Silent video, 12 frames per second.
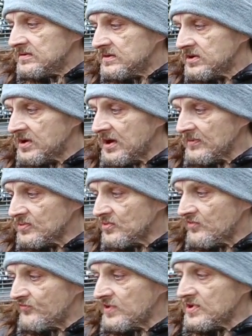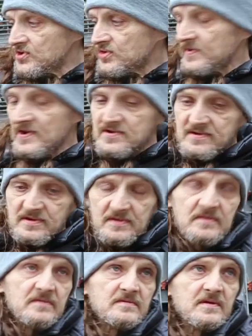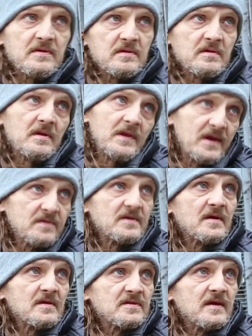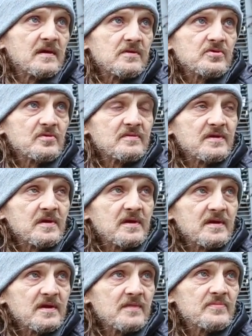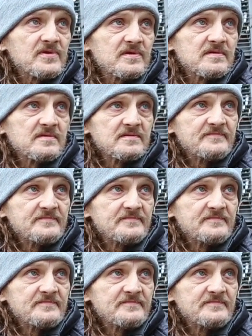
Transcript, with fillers: Ich habe noch viele Schwestern, leider hatte eine schon den Krebs.